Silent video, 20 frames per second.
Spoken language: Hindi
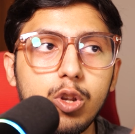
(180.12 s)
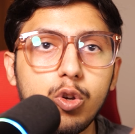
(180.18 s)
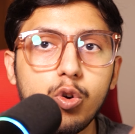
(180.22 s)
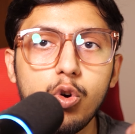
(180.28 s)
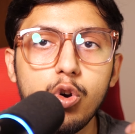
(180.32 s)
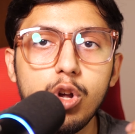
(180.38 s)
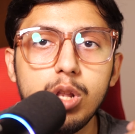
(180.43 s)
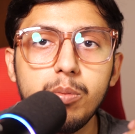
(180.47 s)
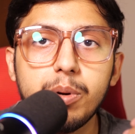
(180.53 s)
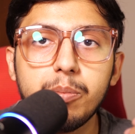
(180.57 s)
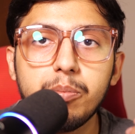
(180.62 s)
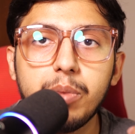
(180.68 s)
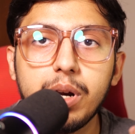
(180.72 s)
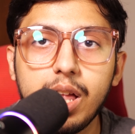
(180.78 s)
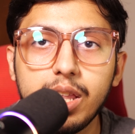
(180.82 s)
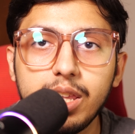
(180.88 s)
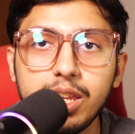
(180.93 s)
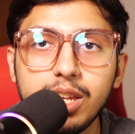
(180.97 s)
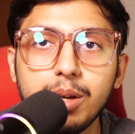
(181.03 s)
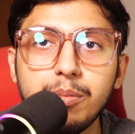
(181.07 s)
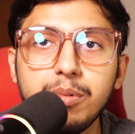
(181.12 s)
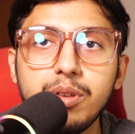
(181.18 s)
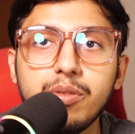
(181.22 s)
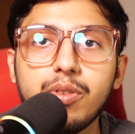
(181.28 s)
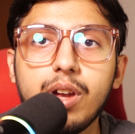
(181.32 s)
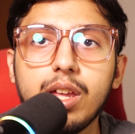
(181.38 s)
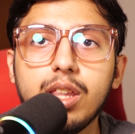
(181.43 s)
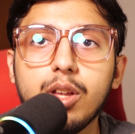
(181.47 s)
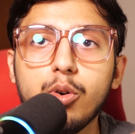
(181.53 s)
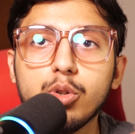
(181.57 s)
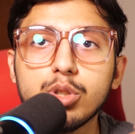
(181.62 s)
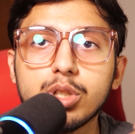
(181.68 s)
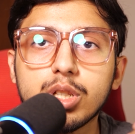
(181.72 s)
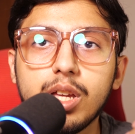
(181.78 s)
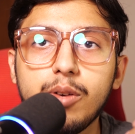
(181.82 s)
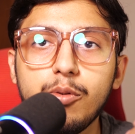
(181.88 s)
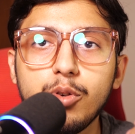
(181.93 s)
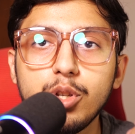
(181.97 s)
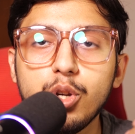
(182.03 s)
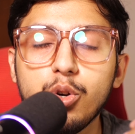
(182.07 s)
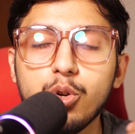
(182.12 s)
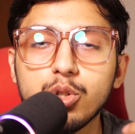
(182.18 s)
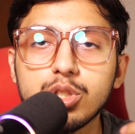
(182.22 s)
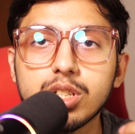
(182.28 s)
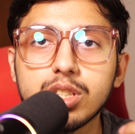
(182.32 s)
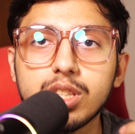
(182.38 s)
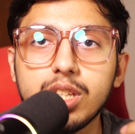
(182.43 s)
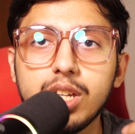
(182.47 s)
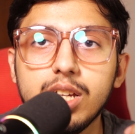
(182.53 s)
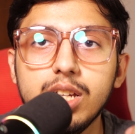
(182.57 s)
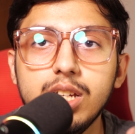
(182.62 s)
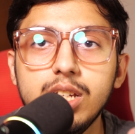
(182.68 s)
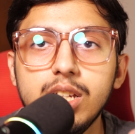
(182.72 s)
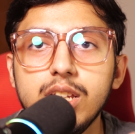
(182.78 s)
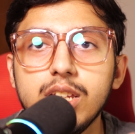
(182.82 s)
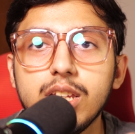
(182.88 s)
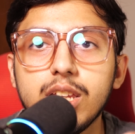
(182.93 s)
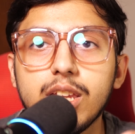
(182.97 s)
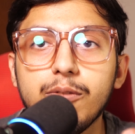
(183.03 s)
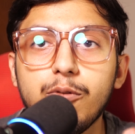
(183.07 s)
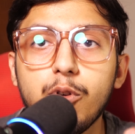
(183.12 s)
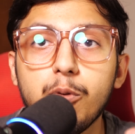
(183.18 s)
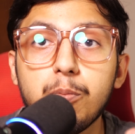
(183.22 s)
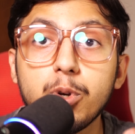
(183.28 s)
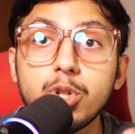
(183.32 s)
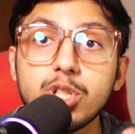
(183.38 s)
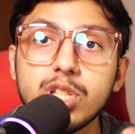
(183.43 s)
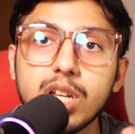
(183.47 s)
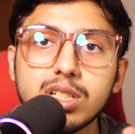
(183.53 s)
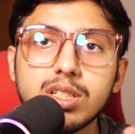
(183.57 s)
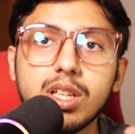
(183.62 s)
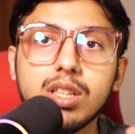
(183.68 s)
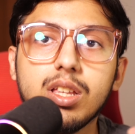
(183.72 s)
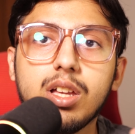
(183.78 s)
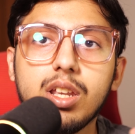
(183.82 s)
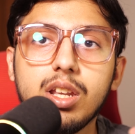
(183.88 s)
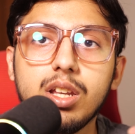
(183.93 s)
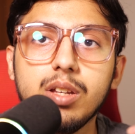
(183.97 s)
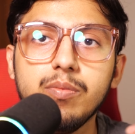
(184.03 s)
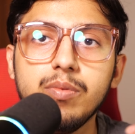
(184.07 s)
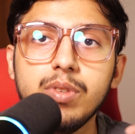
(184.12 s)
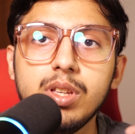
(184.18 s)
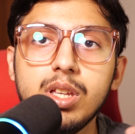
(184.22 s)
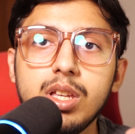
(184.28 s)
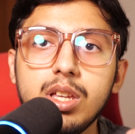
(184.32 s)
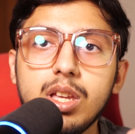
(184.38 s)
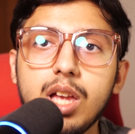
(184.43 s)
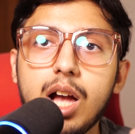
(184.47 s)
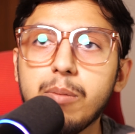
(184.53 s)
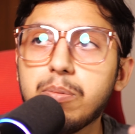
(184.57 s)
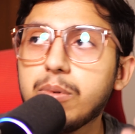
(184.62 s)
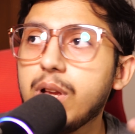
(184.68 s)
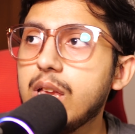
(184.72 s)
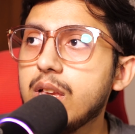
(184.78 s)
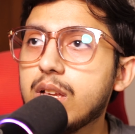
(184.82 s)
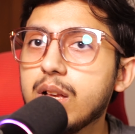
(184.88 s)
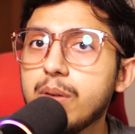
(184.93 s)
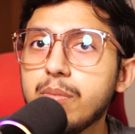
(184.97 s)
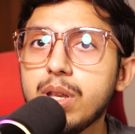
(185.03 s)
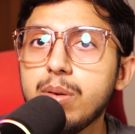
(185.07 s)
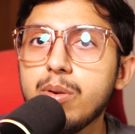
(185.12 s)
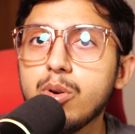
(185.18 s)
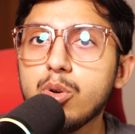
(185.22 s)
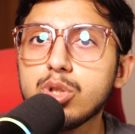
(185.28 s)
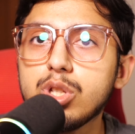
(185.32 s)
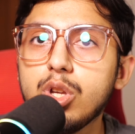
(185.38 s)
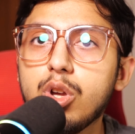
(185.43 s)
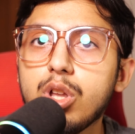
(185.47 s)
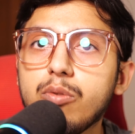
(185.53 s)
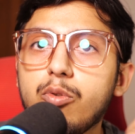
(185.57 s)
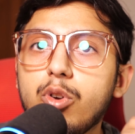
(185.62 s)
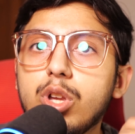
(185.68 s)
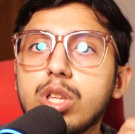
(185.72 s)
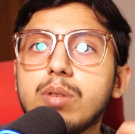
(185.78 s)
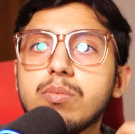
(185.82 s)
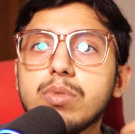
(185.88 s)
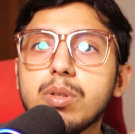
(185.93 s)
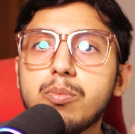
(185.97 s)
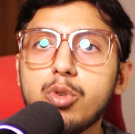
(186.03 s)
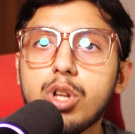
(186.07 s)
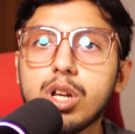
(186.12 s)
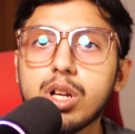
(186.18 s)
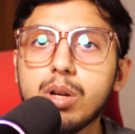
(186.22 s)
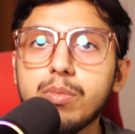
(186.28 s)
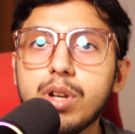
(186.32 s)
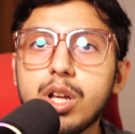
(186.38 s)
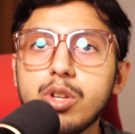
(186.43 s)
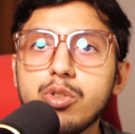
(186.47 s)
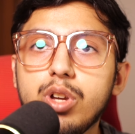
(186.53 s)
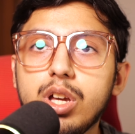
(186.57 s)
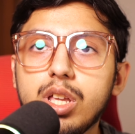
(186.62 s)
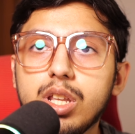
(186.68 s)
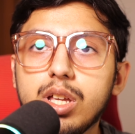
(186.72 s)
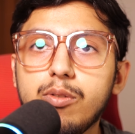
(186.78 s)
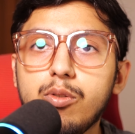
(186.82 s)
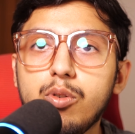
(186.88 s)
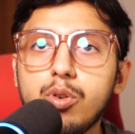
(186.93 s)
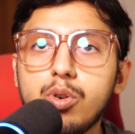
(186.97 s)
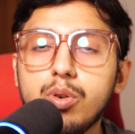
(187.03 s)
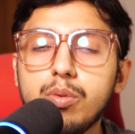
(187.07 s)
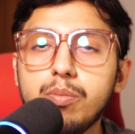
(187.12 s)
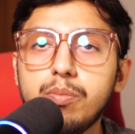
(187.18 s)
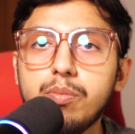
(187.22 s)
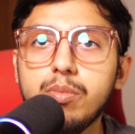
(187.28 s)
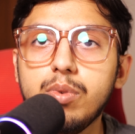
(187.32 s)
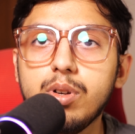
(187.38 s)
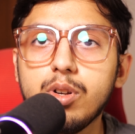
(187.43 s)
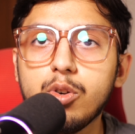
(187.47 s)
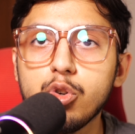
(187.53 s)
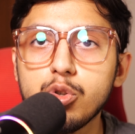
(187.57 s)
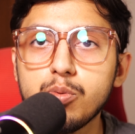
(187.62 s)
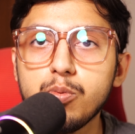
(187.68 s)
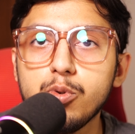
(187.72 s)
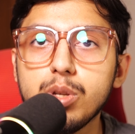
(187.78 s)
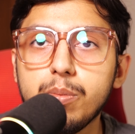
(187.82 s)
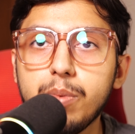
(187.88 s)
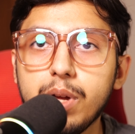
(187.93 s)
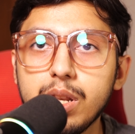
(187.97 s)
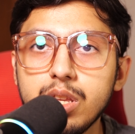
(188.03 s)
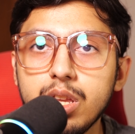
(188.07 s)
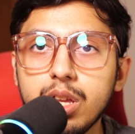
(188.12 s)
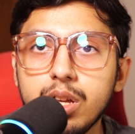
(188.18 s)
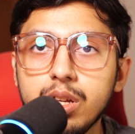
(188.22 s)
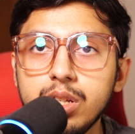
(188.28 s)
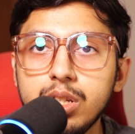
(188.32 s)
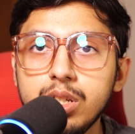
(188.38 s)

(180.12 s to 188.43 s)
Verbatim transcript: अल्कोहल बढ़ाने का भी फ़ायदा हो सकता है वो ये हो सकता है कि वो प्रोजेक्ट ज़्यादा करे आप कहीं कमरे में घुसें और वो एकदम से पूरा कमरा जो है ना वो खुशबू से भर जाए